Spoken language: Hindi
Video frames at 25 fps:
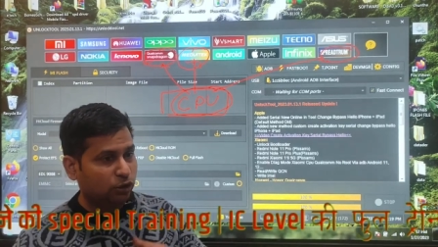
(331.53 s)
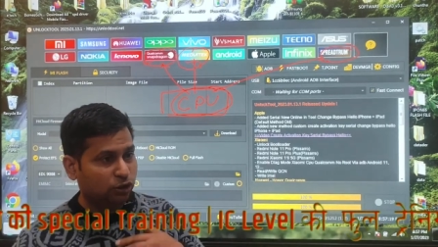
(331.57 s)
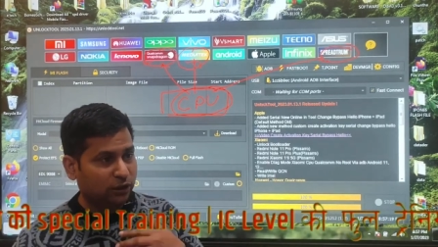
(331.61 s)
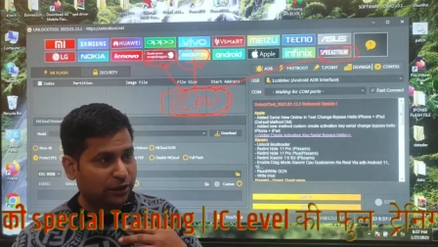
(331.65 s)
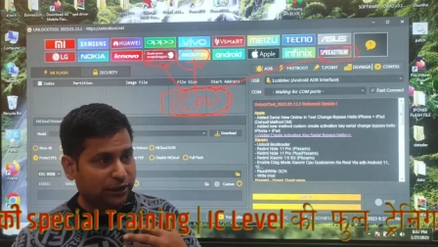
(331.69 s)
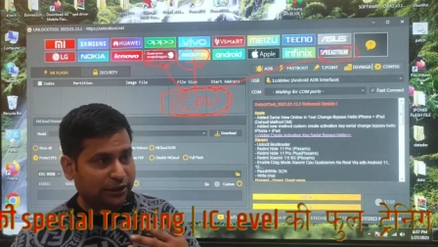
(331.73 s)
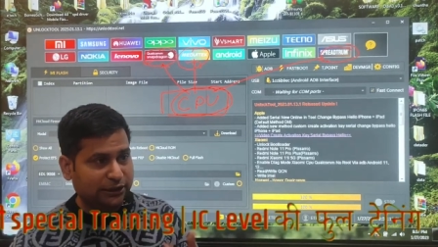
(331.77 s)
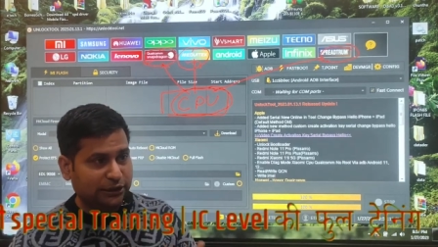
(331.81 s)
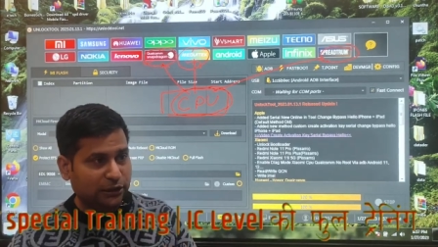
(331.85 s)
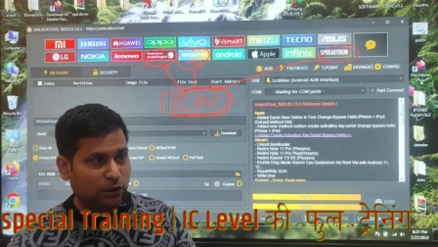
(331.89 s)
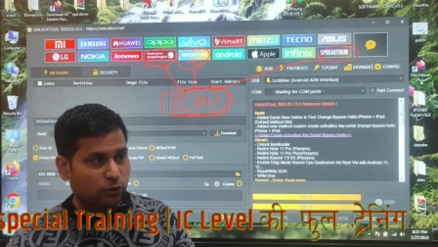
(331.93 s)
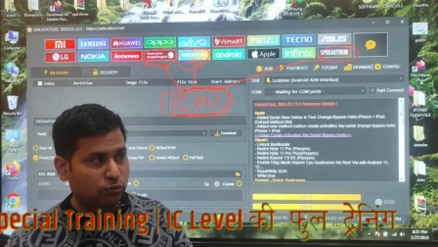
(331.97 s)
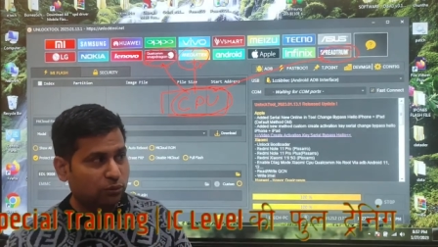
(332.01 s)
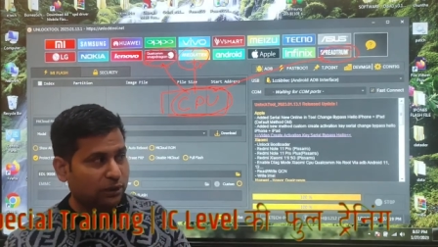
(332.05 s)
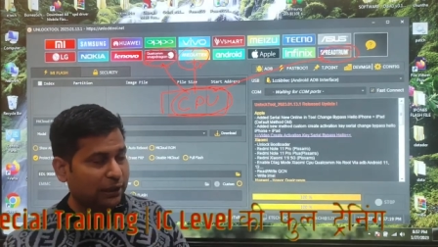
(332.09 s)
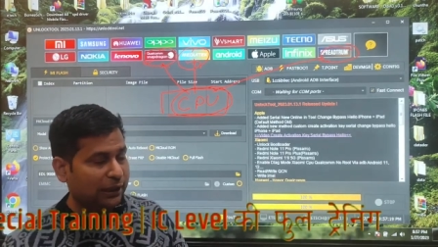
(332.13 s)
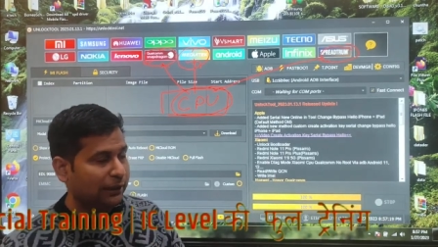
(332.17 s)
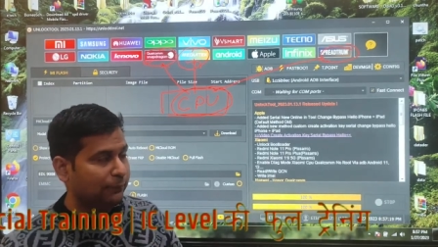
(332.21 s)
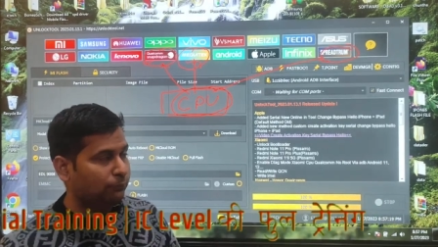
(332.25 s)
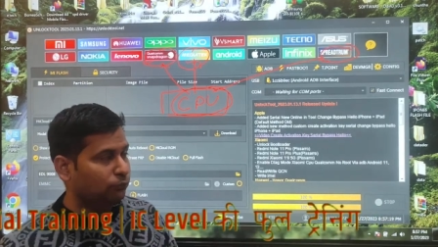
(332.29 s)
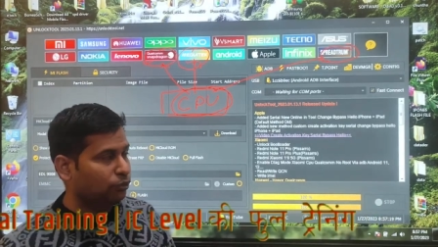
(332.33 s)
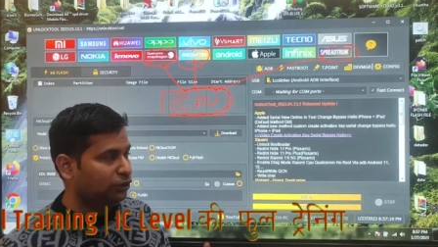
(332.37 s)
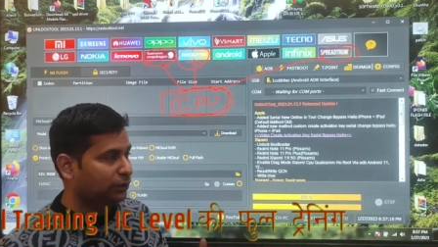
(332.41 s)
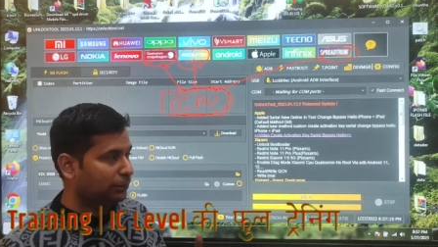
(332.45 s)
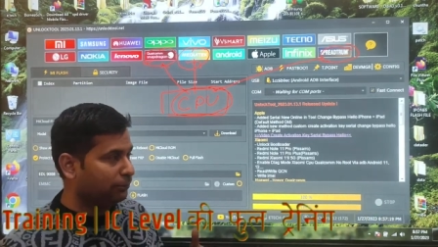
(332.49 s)
ऑर्डर किया हुआ
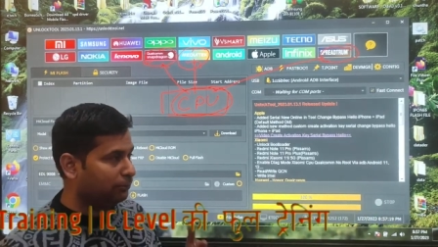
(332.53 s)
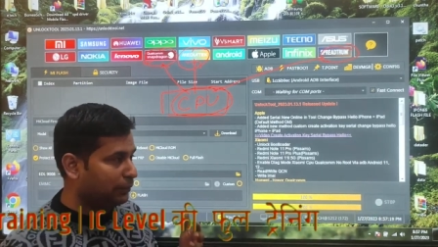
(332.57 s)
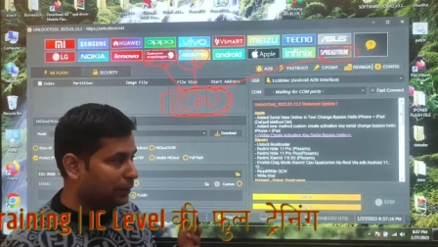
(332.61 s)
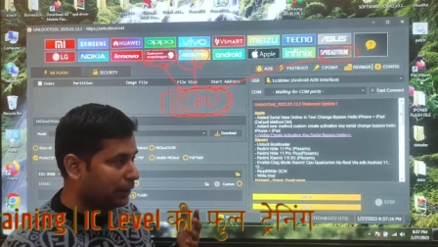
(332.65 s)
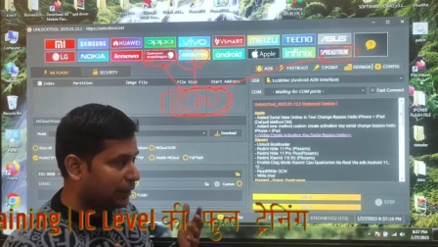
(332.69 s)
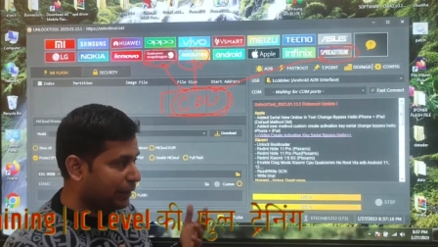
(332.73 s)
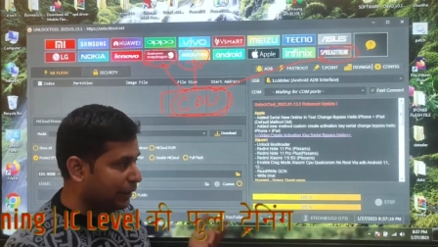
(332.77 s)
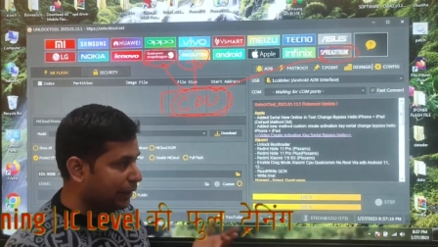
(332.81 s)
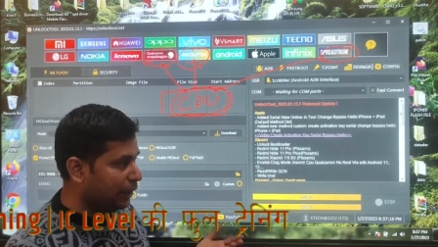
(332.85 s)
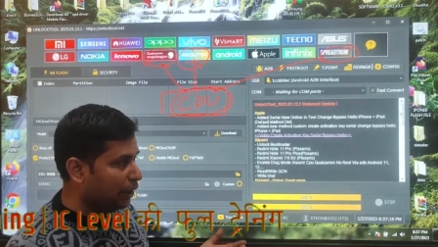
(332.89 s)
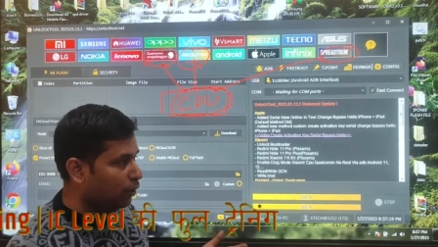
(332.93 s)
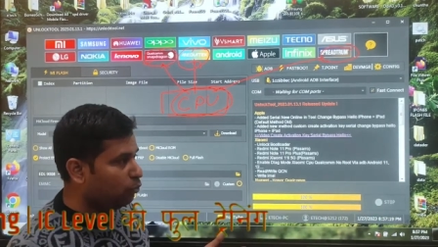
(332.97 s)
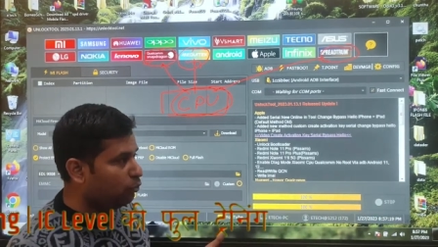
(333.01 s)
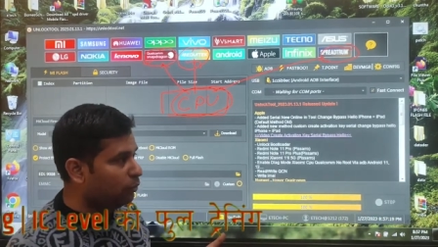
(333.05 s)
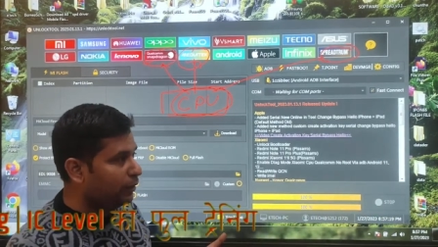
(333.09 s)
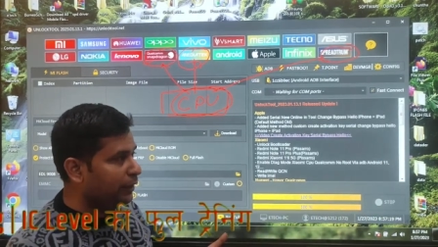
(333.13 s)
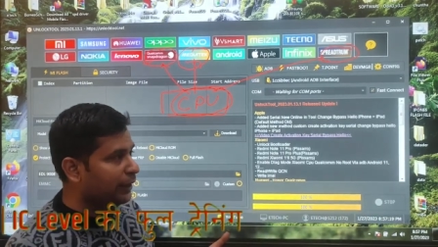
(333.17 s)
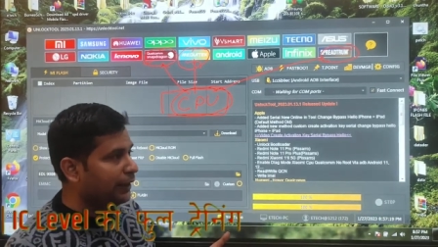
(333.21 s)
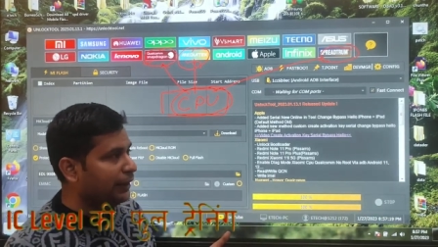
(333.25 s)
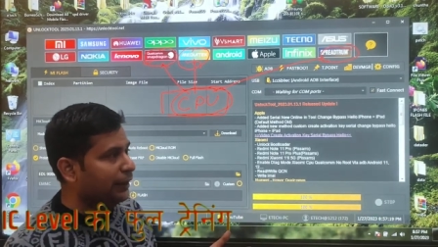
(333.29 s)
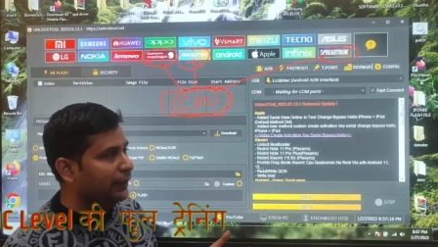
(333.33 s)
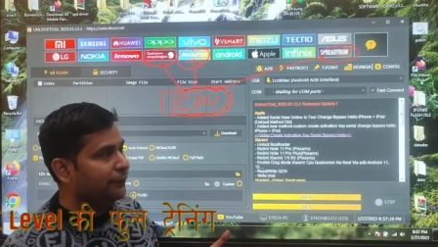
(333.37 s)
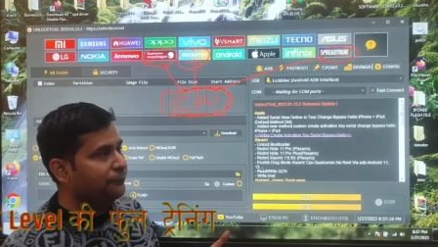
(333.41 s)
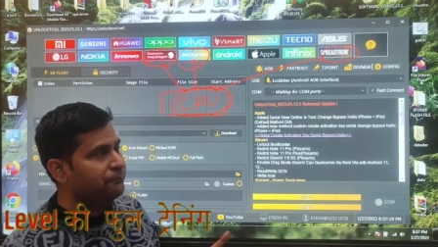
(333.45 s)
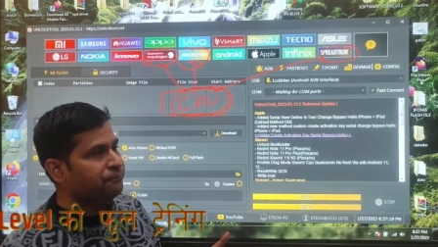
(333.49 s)
है मुझे मंगाया हुआ
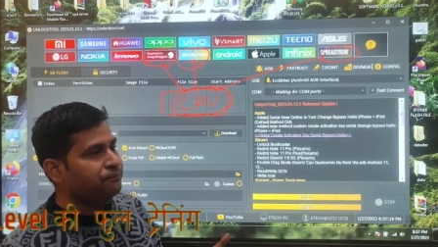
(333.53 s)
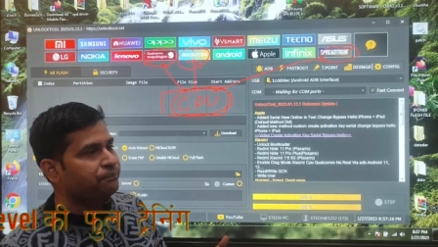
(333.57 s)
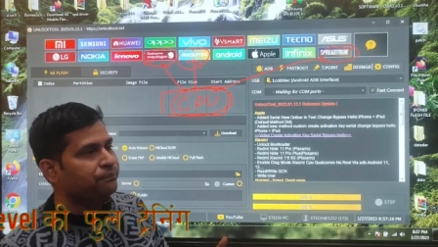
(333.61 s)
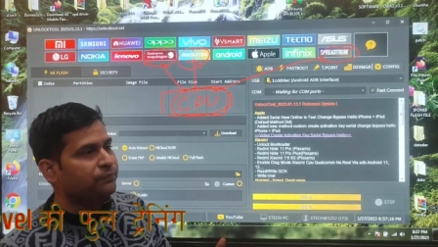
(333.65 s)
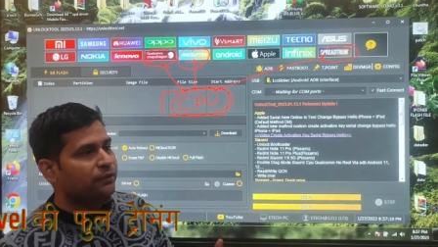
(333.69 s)
है